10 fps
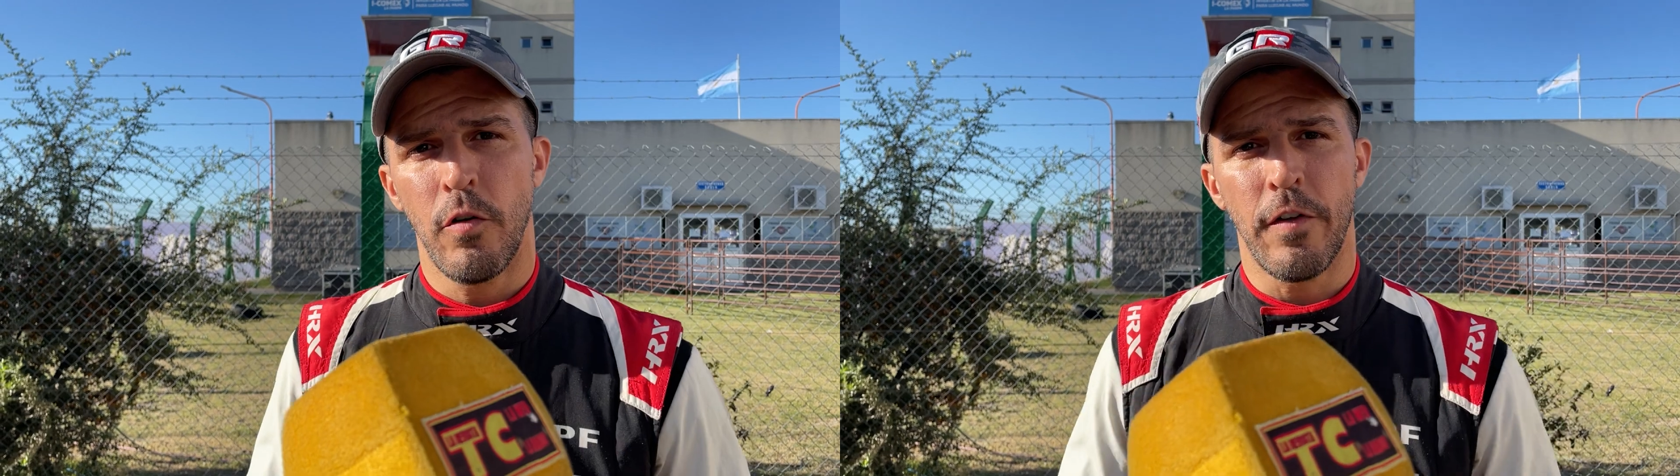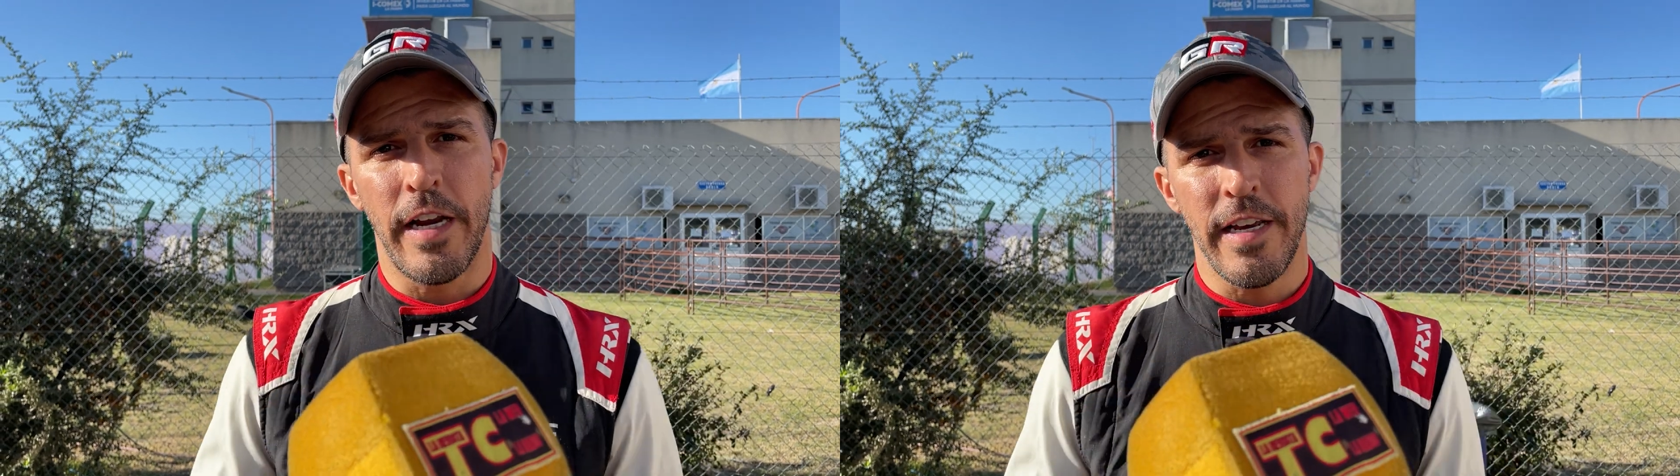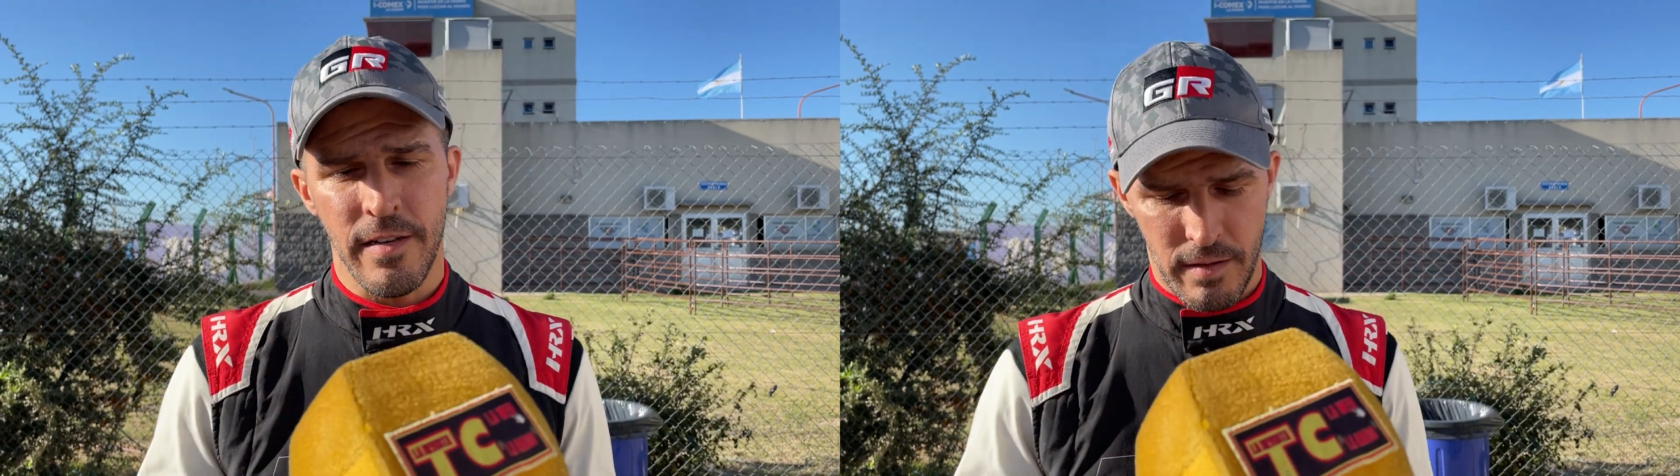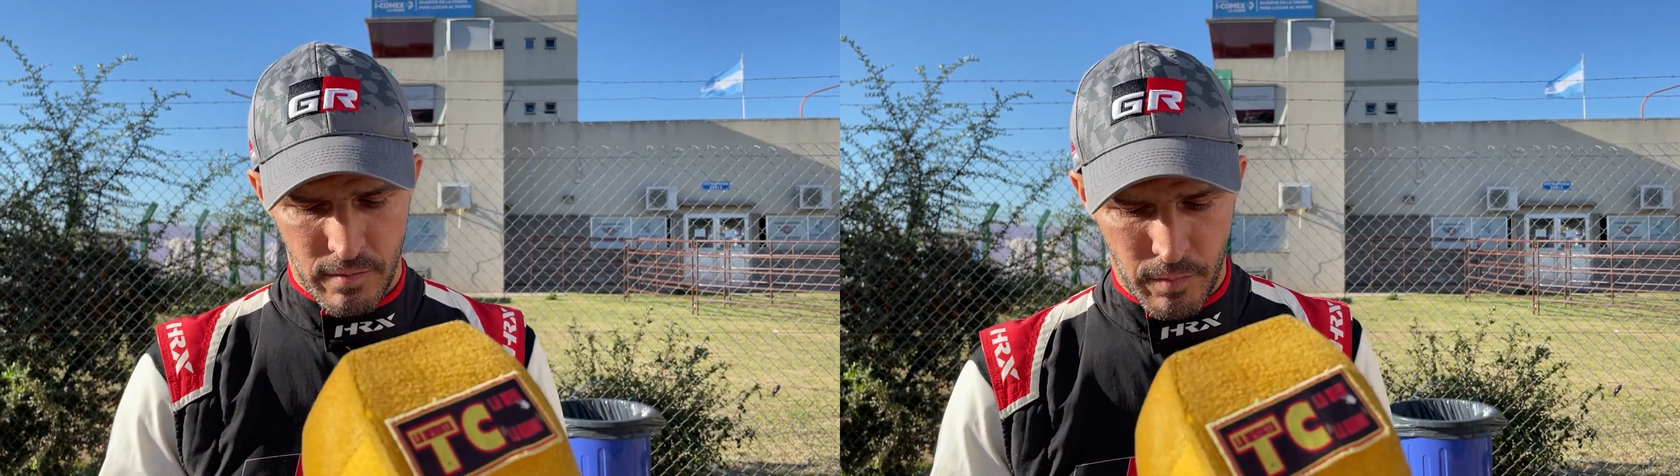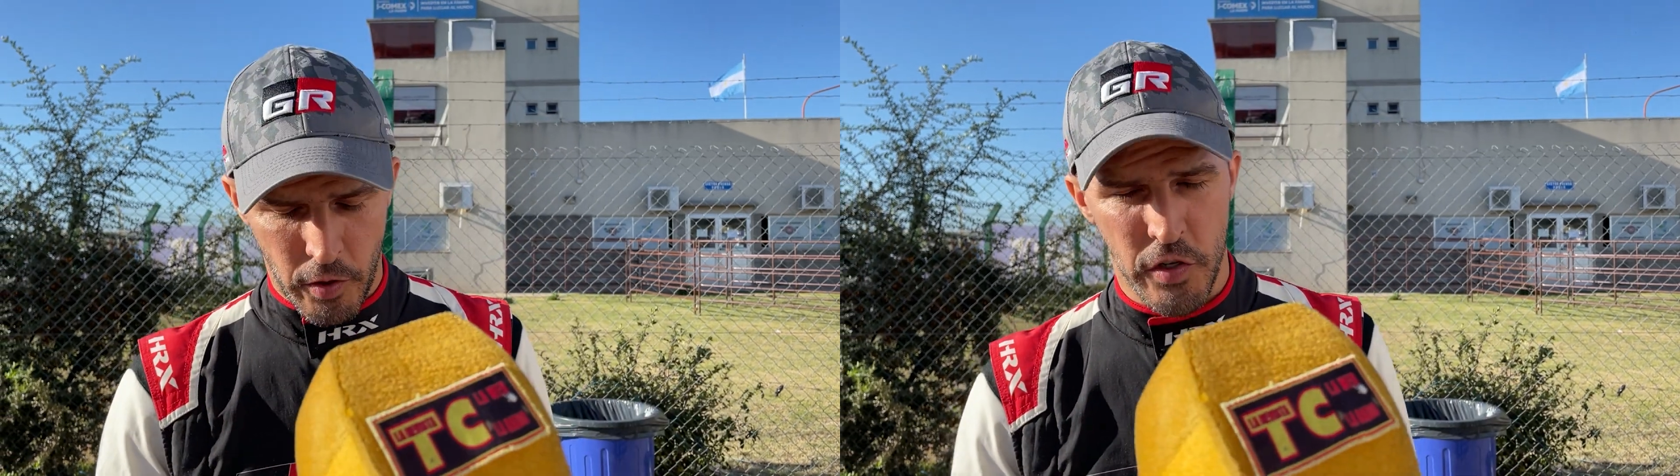feliz,
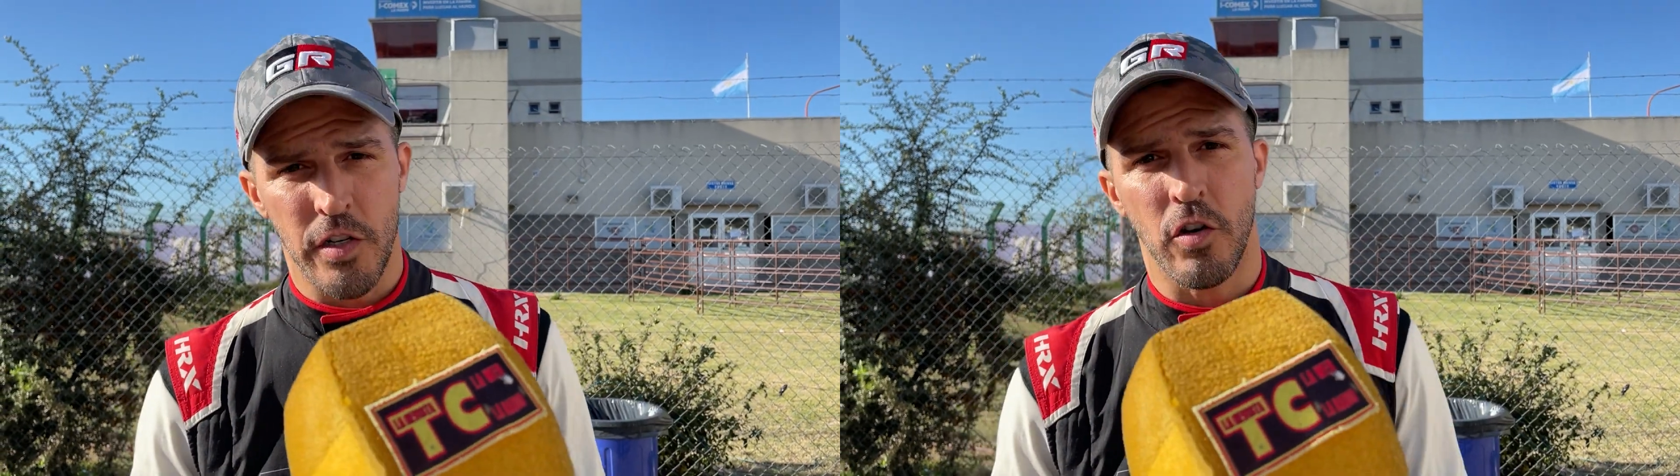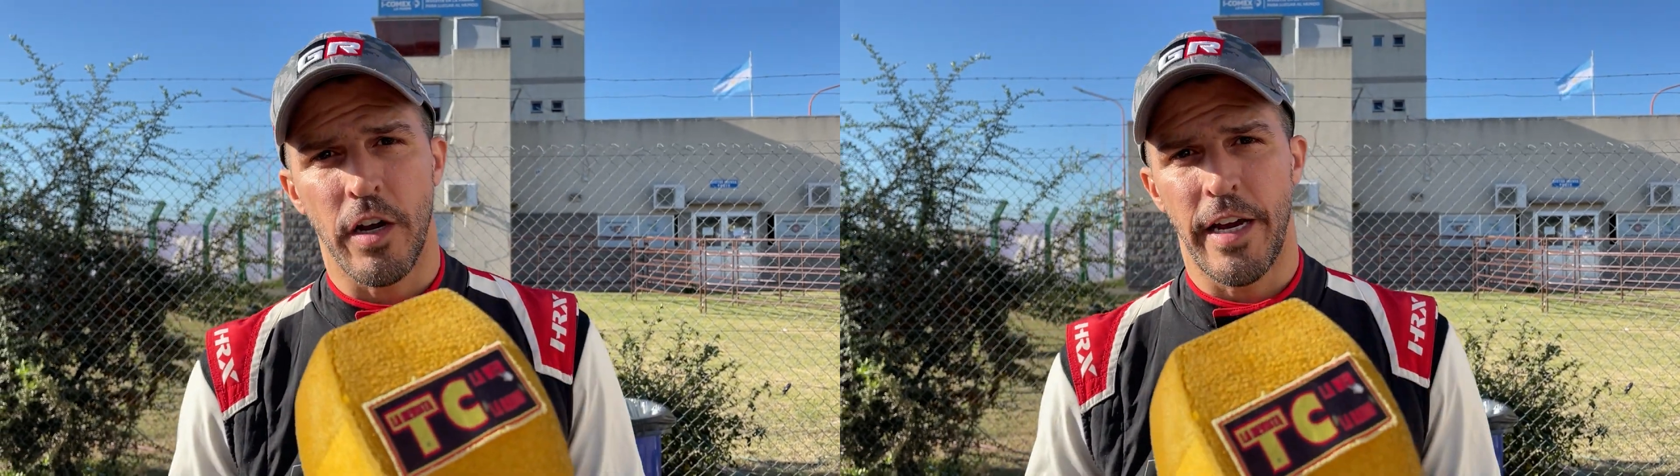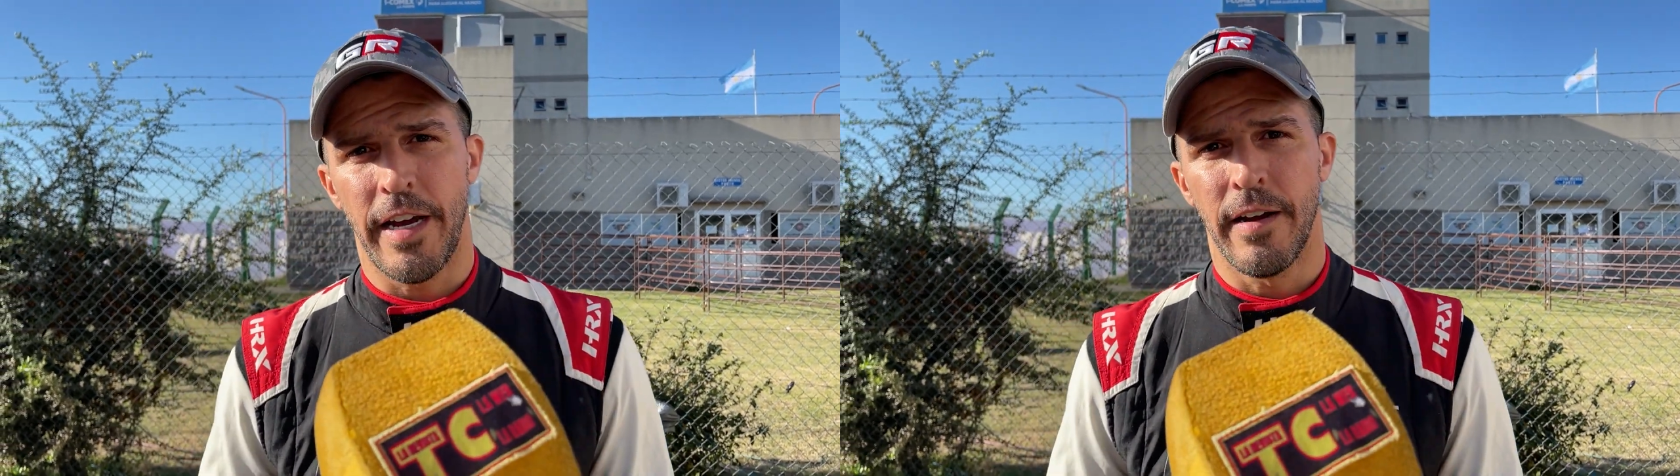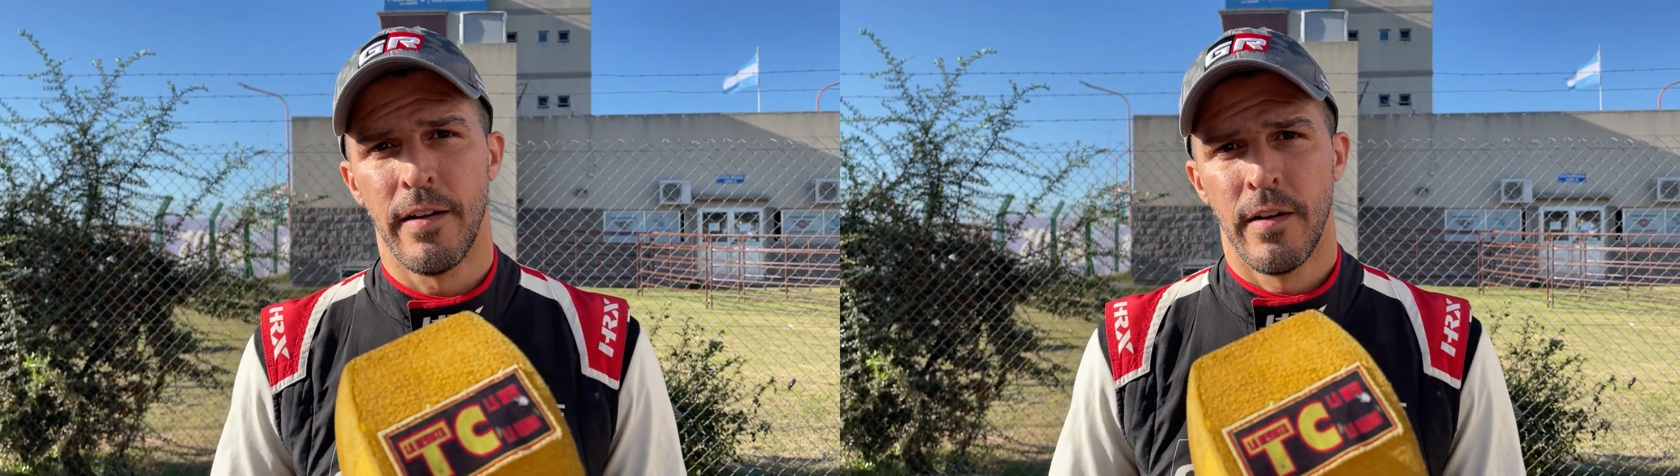proceso que